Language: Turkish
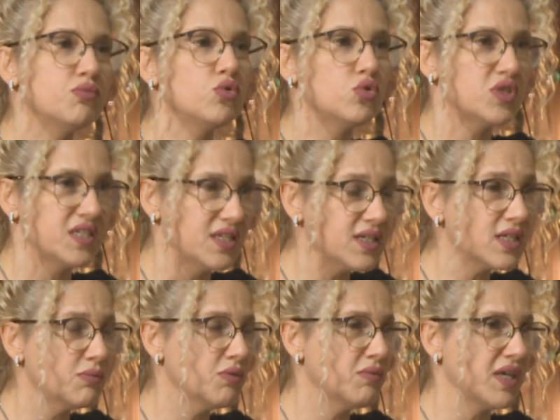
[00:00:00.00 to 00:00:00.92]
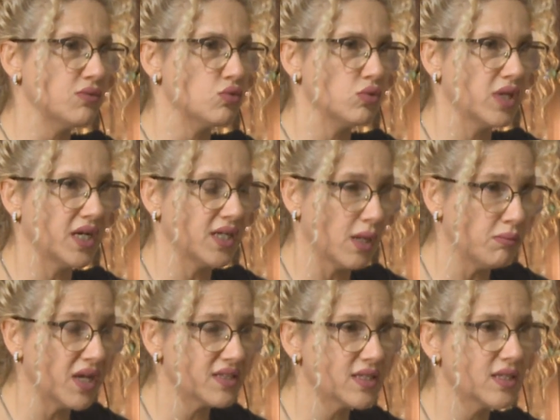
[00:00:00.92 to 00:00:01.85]
büyü, sihir gibi
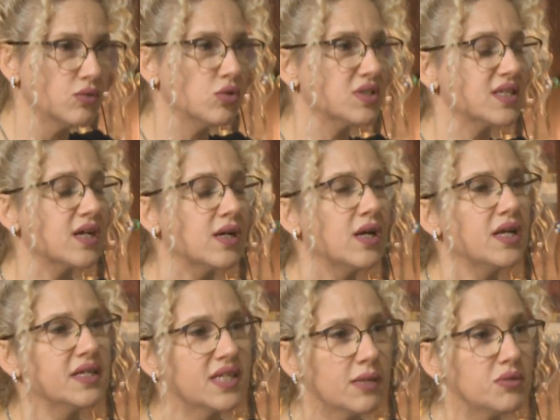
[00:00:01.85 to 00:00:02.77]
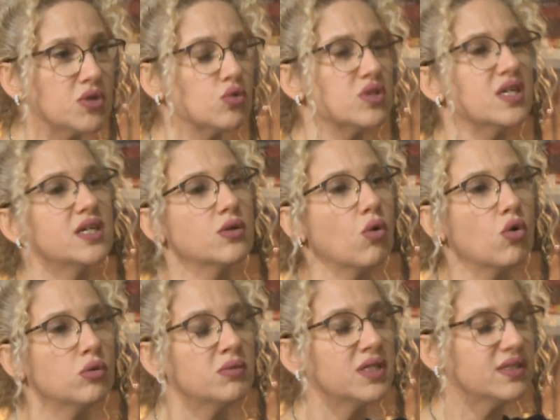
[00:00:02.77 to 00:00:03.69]
mevzulardan bahsediyorsak kemik üzerine
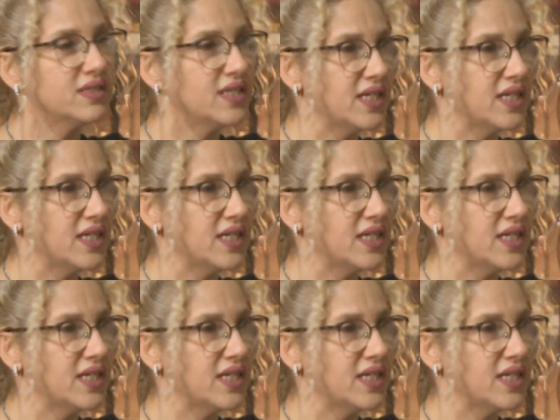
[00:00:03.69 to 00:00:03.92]
olmalı,